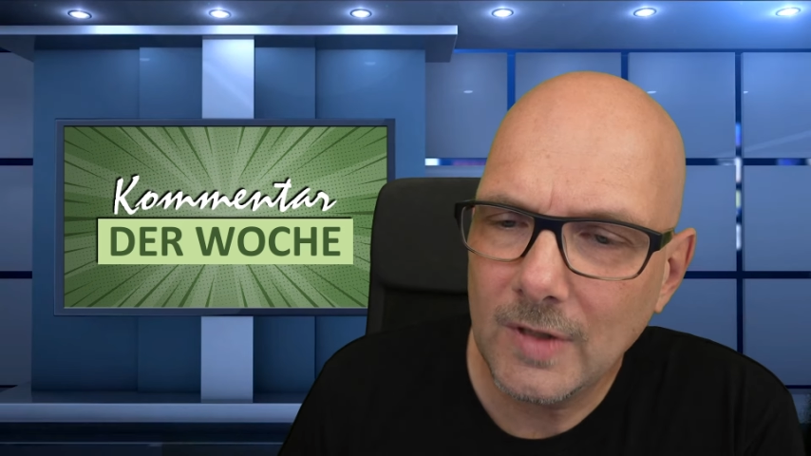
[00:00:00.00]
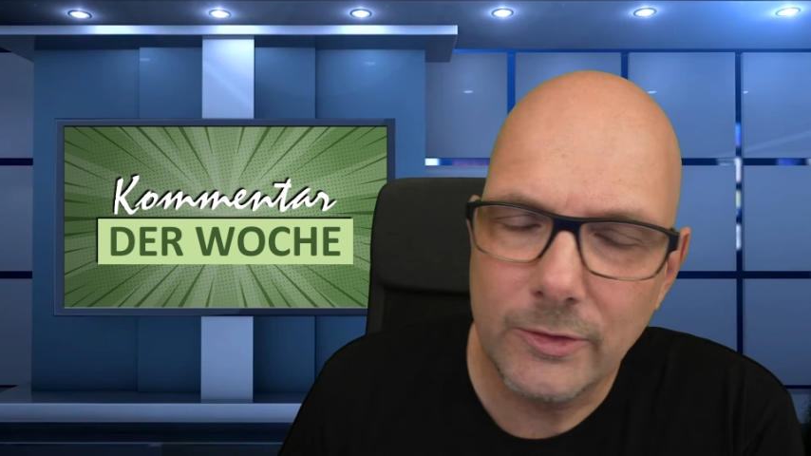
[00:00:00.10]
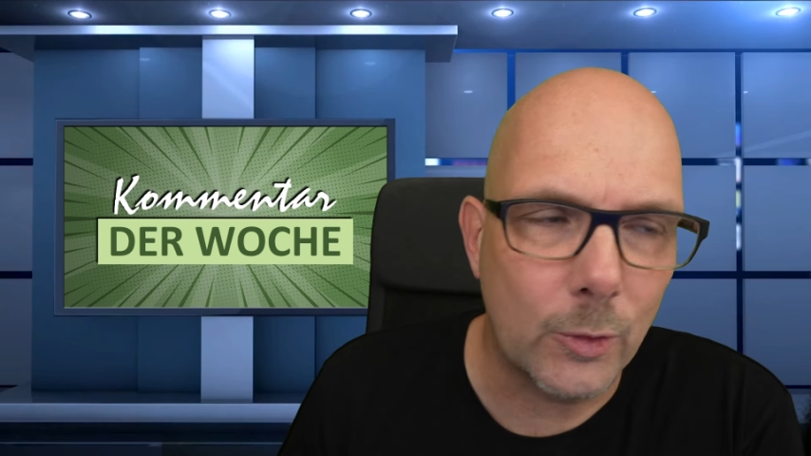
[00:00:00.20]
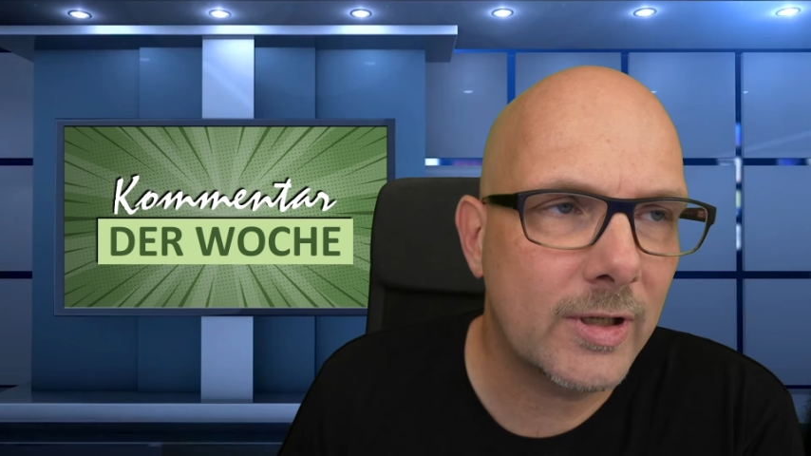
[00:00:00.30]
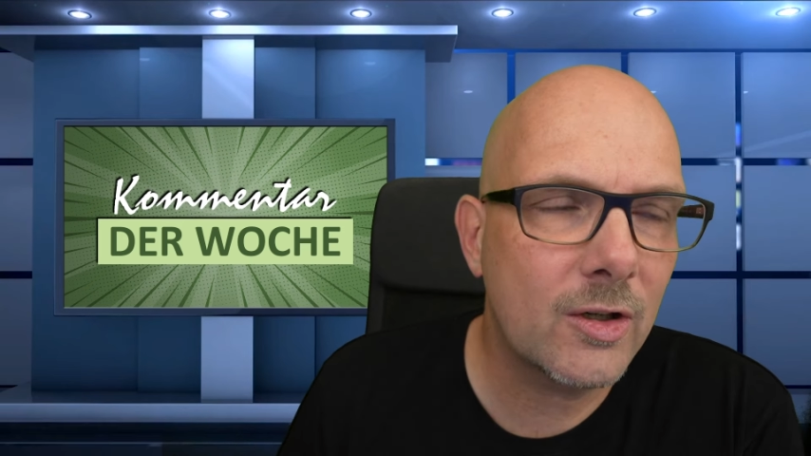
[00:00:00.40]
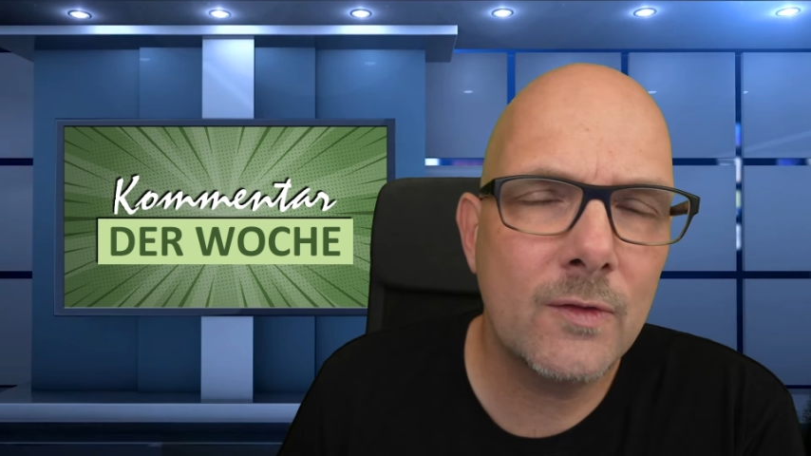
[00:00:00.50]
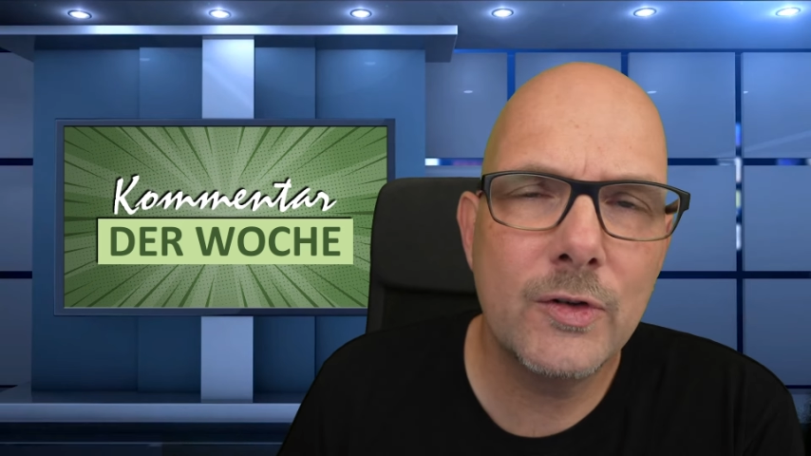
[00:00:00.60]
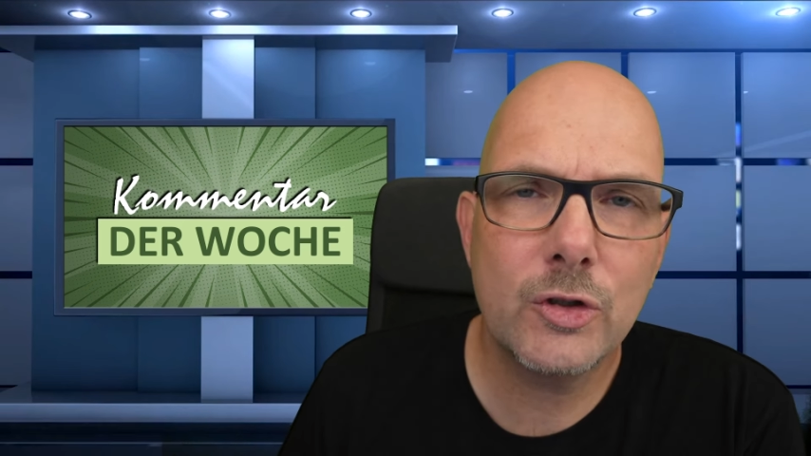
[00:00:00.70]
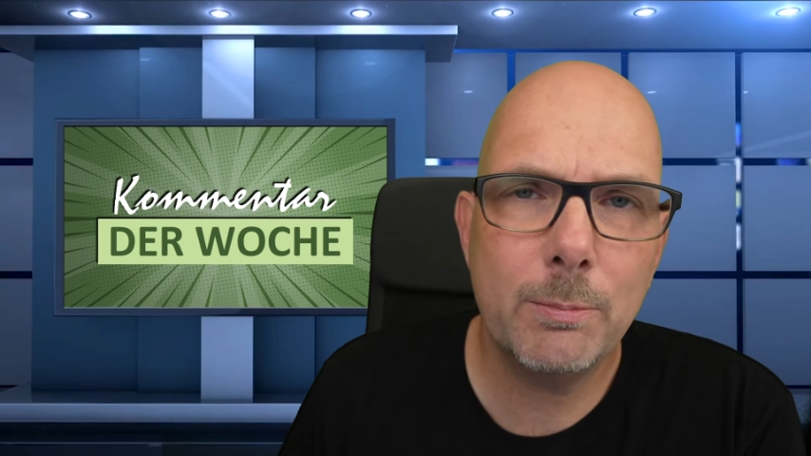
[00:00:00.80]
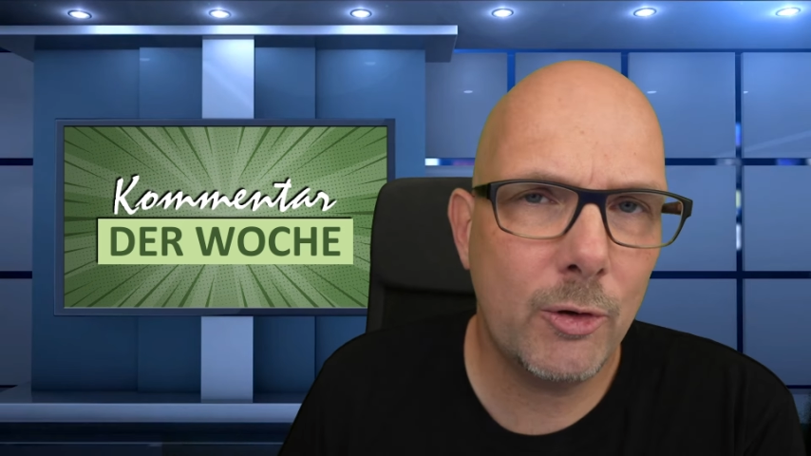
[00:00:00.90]
So, dann kommen
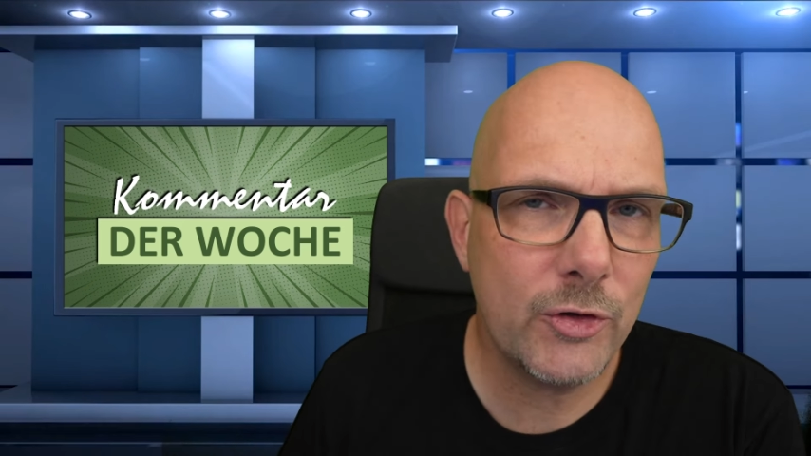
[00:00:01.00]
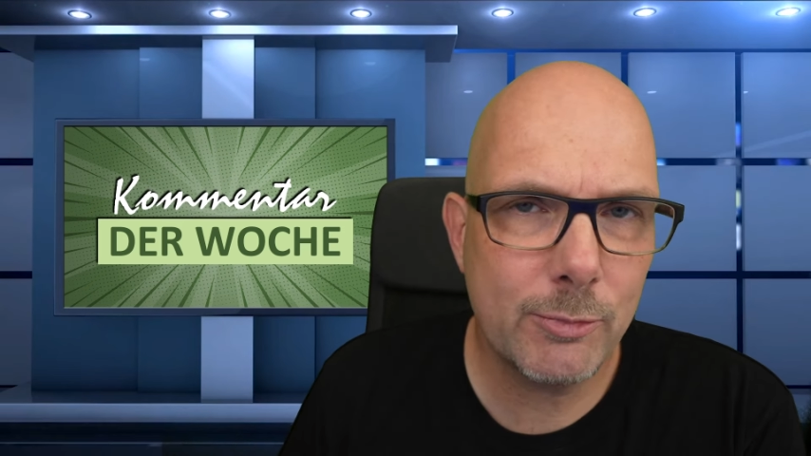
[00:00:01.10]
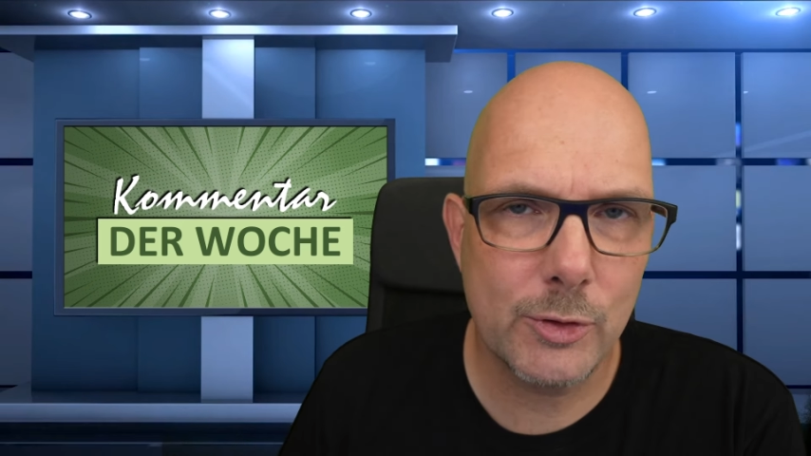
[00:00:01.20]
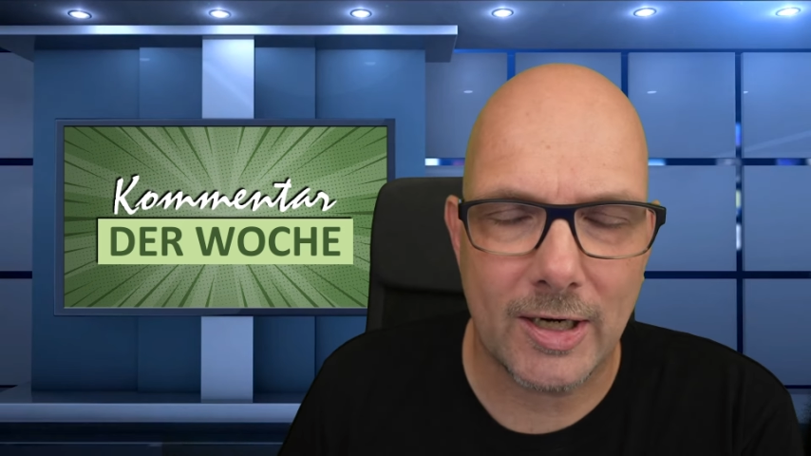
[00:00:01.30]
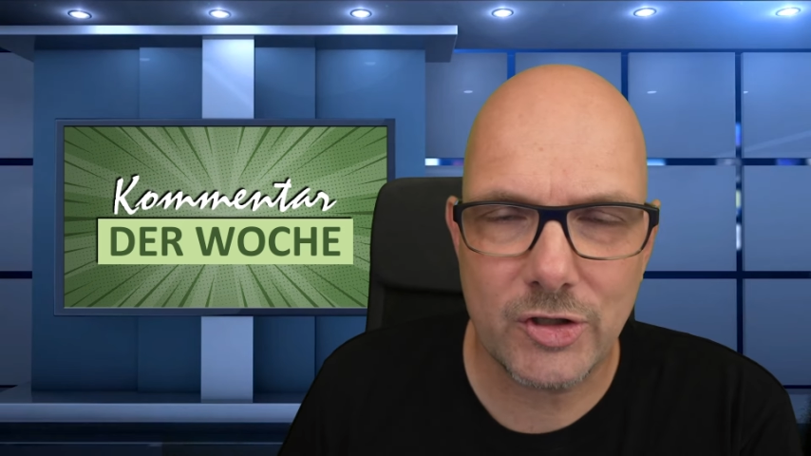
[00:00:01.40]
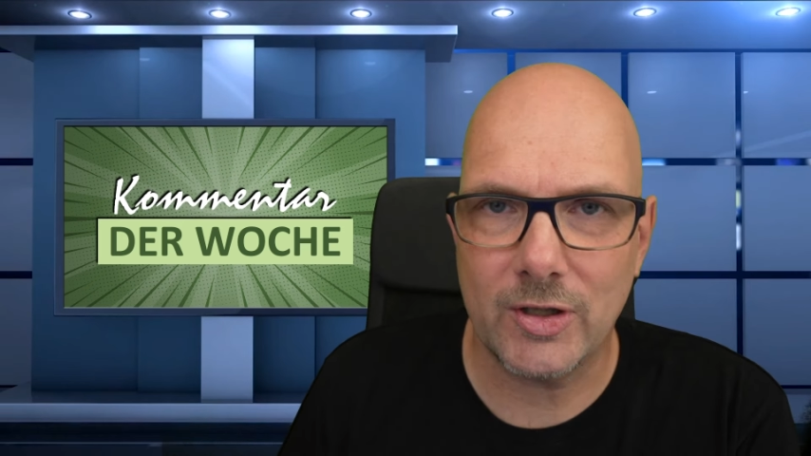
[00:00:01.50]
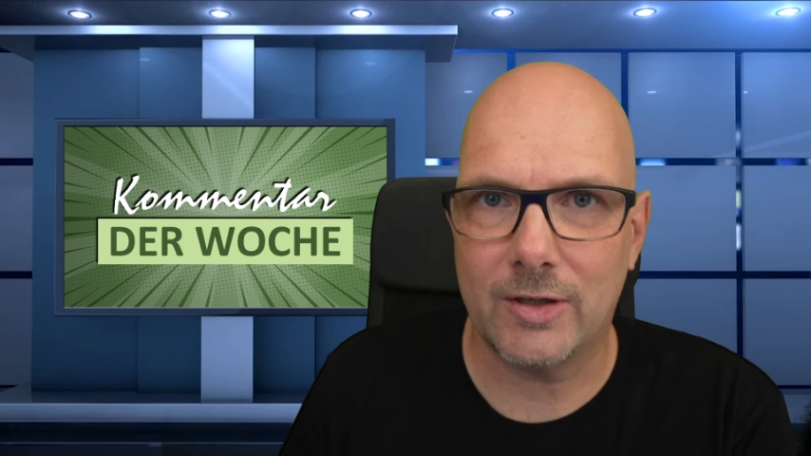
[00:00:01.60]
wir zur Post-Production,